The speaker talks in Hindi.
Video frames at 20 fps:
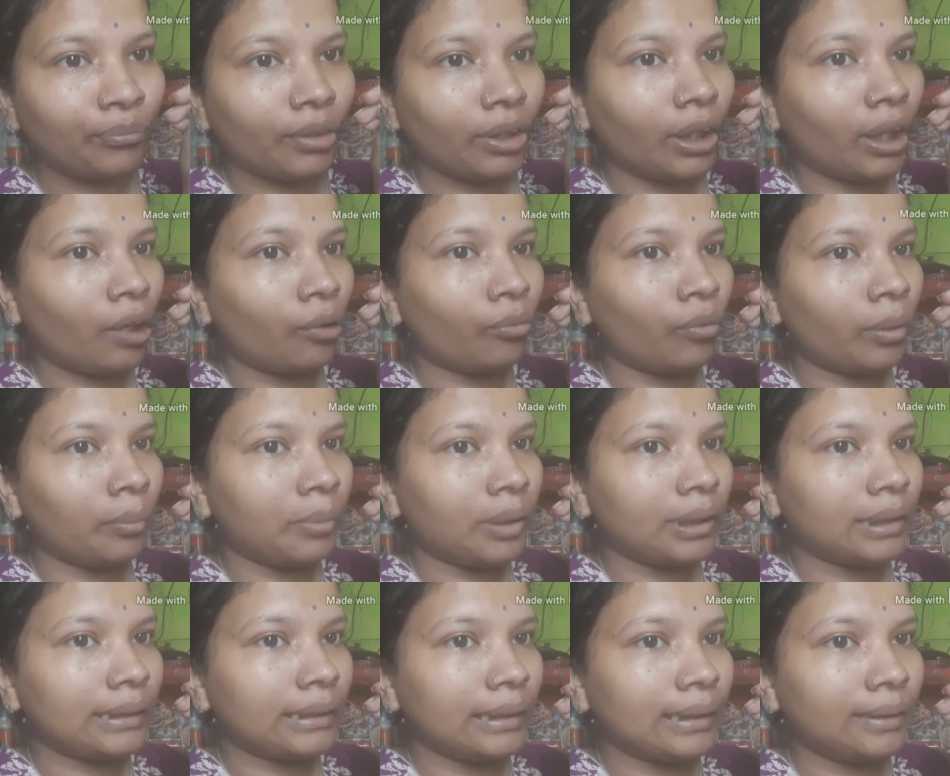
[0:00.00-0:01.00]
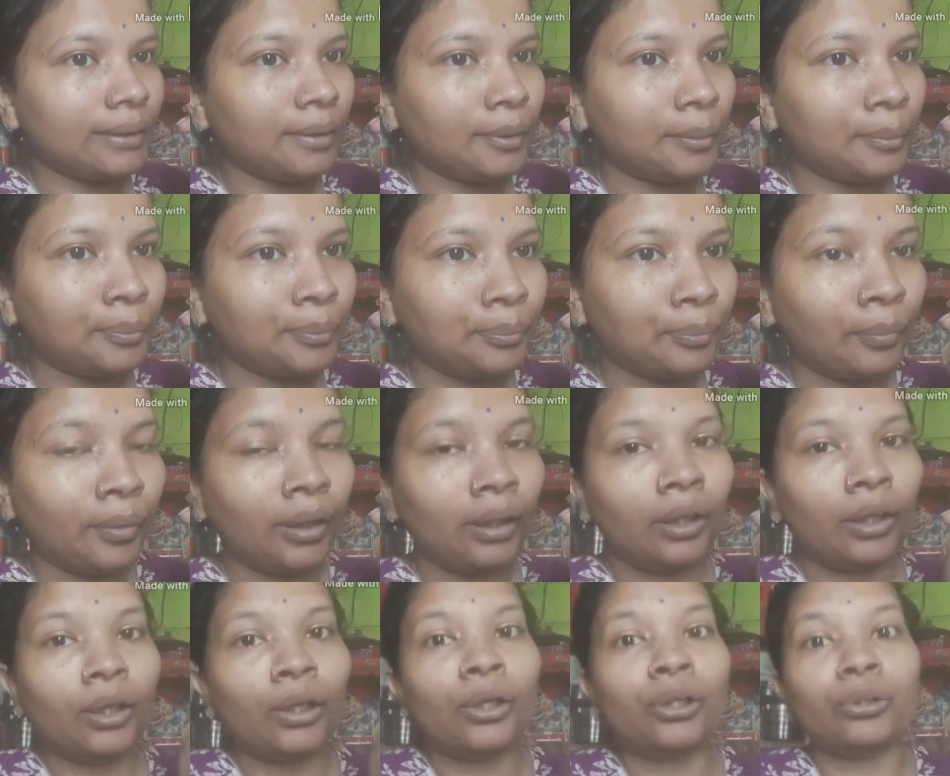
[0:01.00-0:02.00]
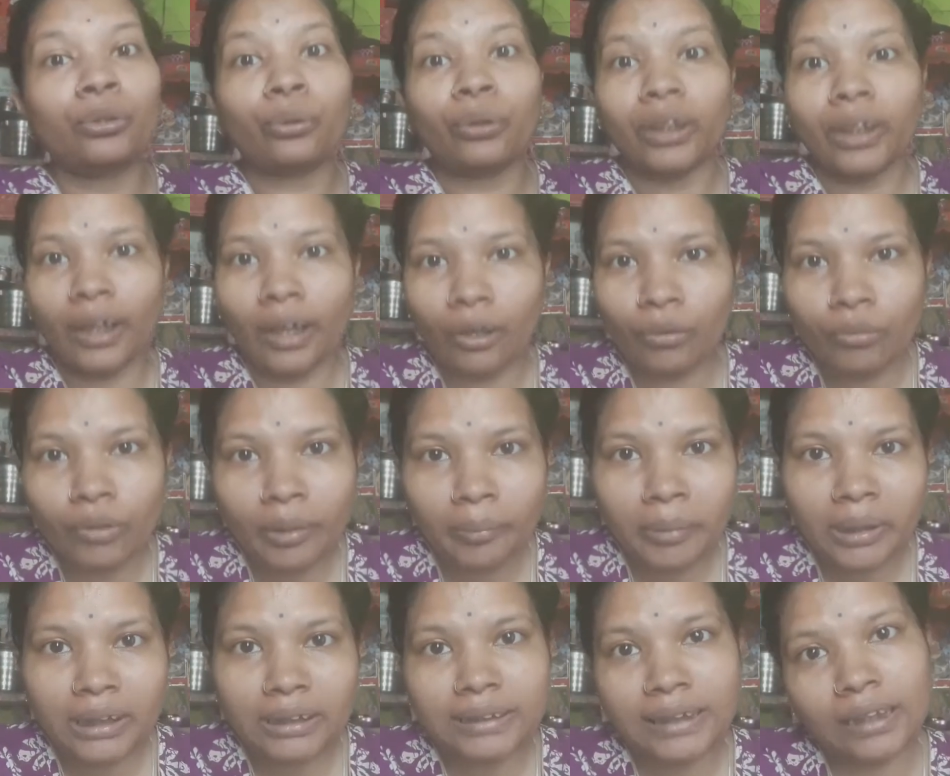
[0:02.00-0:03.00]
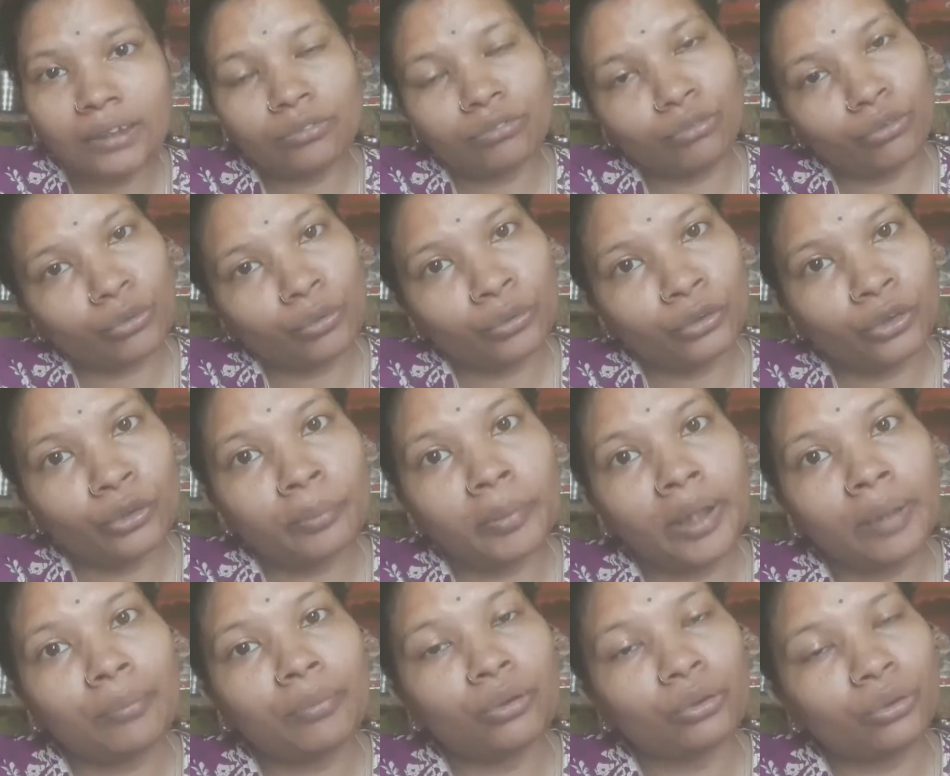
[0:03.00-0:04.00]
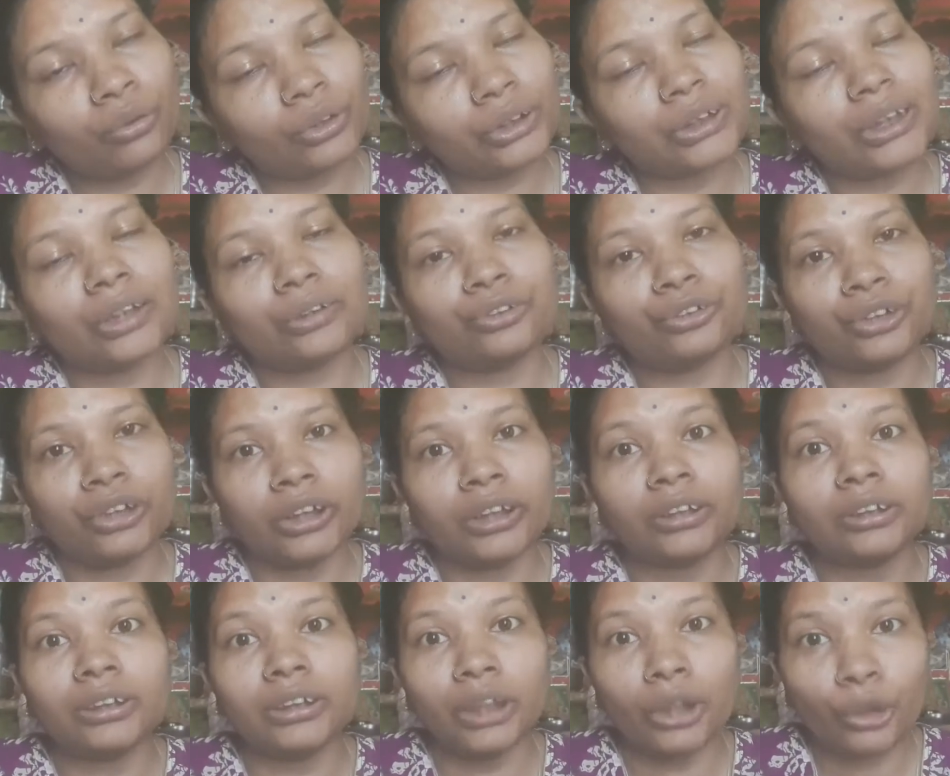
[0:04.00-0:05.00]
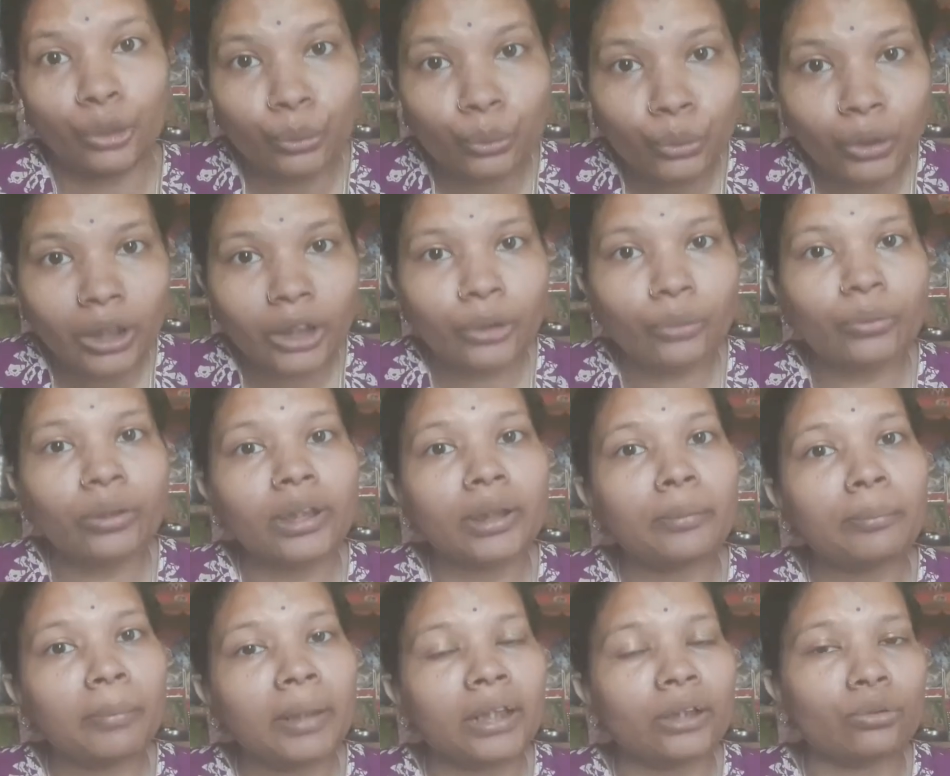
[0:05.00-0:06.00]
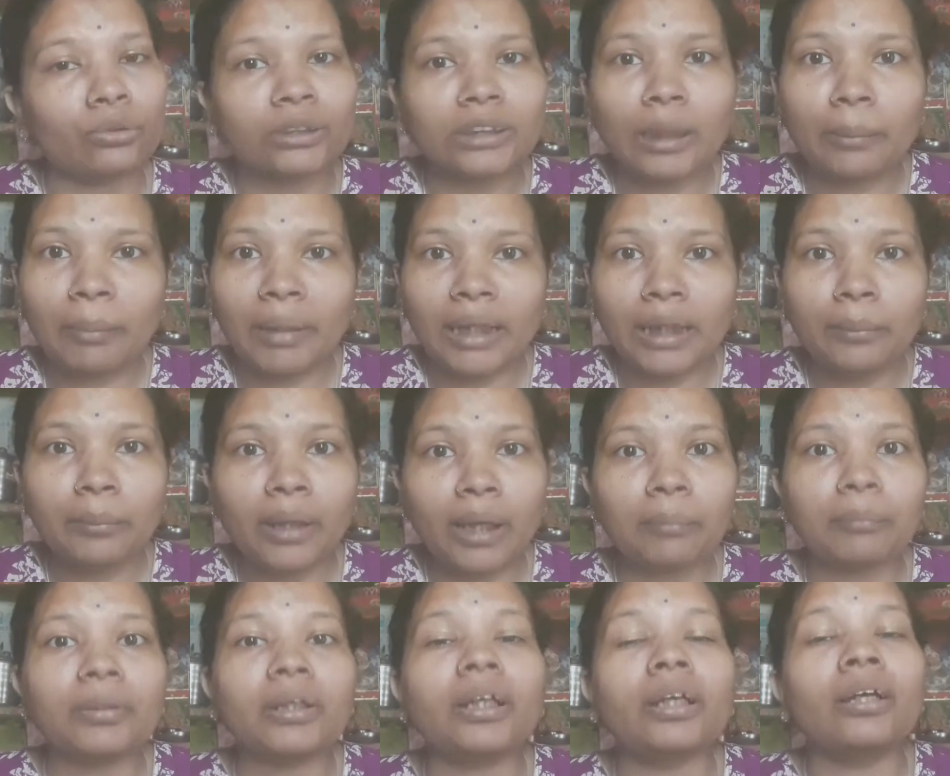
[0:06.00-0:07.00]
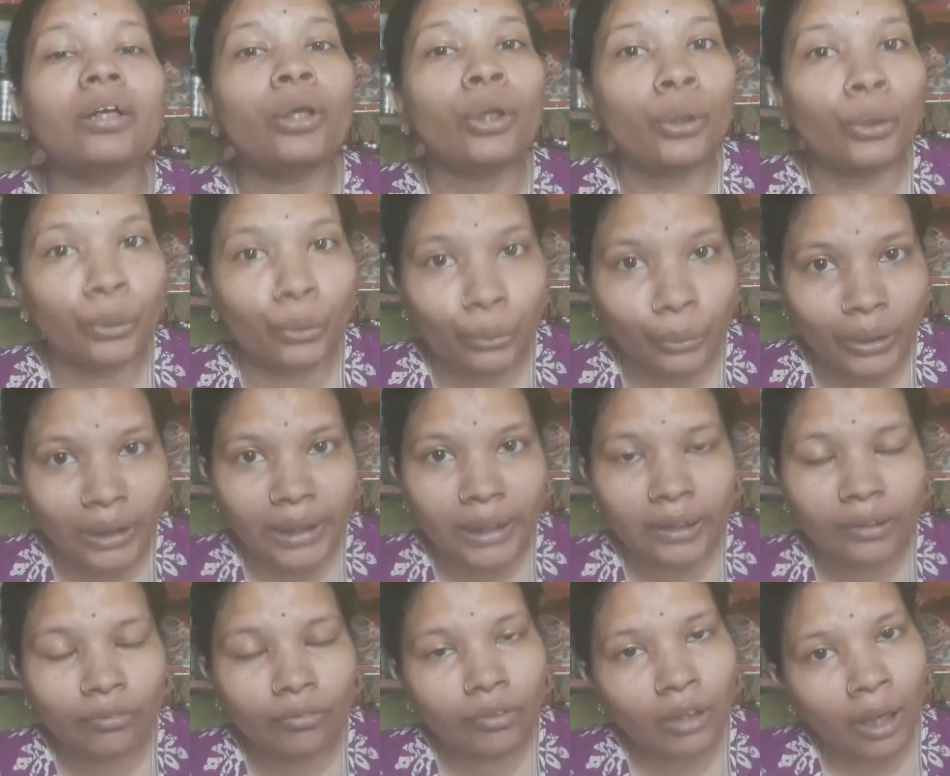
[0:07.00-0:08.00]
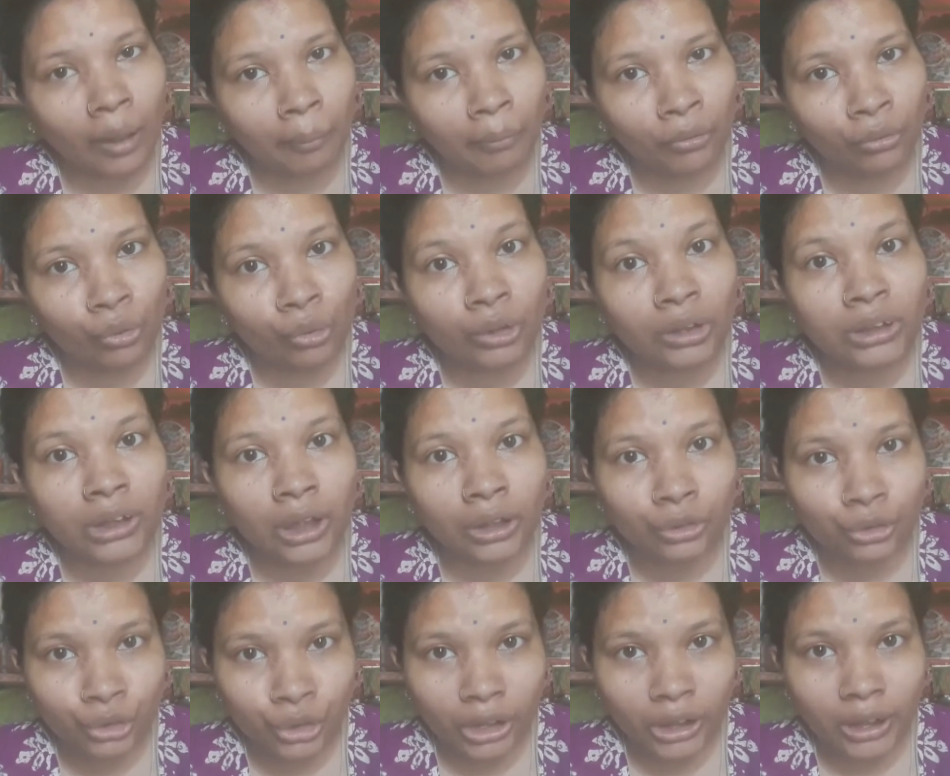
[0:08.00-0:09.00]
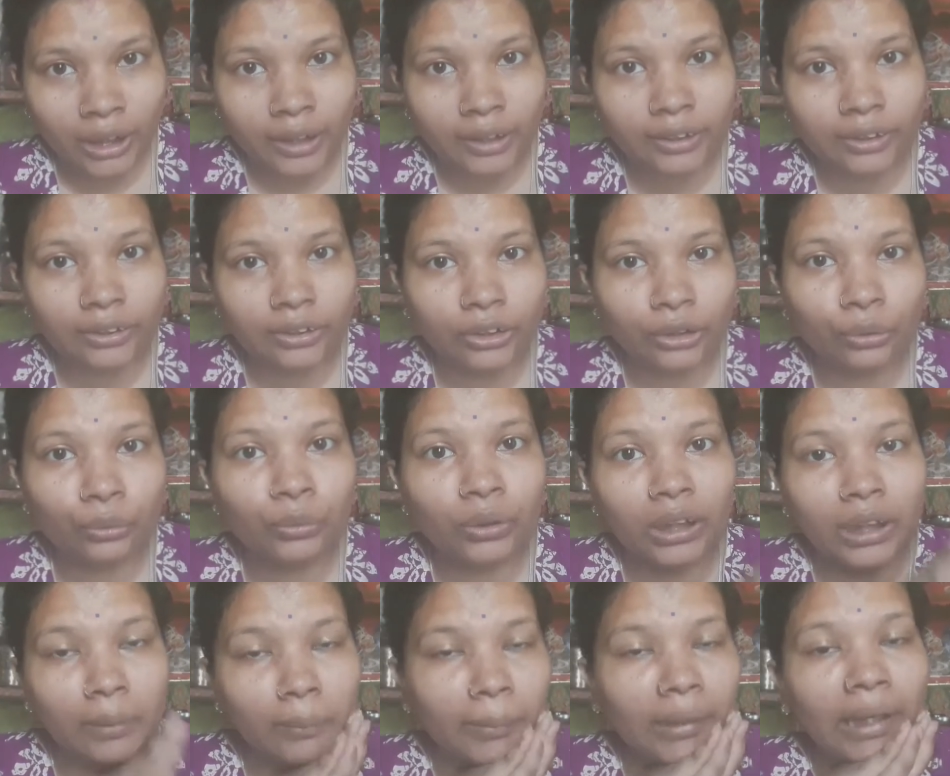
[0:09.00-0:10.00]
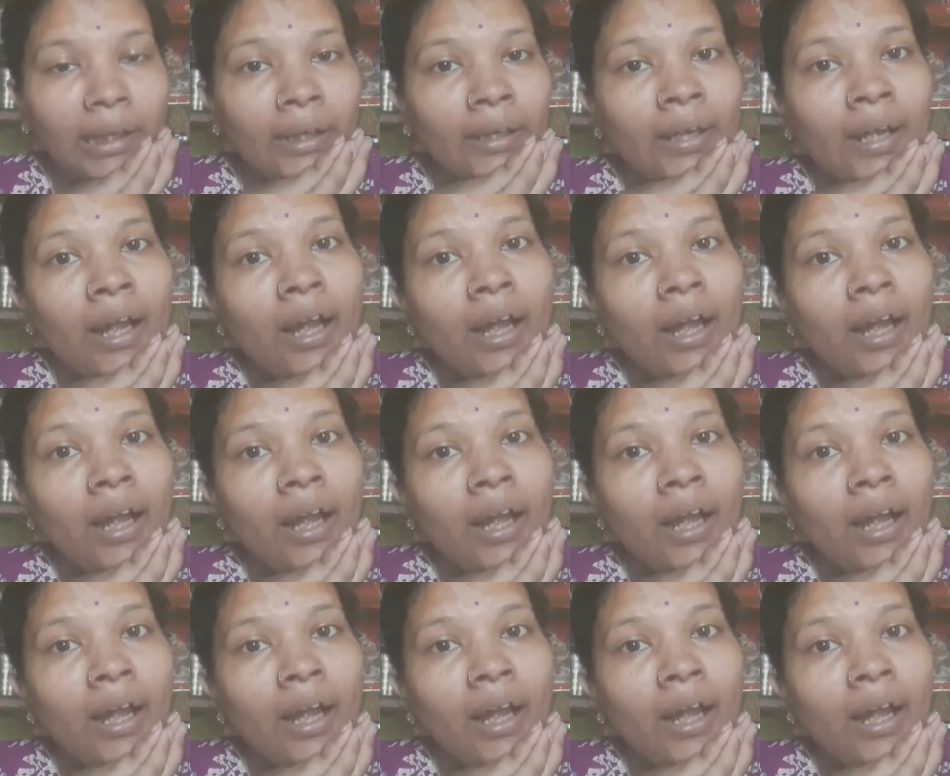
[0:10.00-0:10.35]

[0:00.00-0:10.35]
क्या हुआ है मेरे साथ तो क्या हुआ है मेरे साथ वो तो मैं आप लोगों के साथ शेयर ज़रूर करूँगी बट उसके पहले मैं अपना रूटीन आप लोगों के साथ शेयर कर देती हूँ कि मैं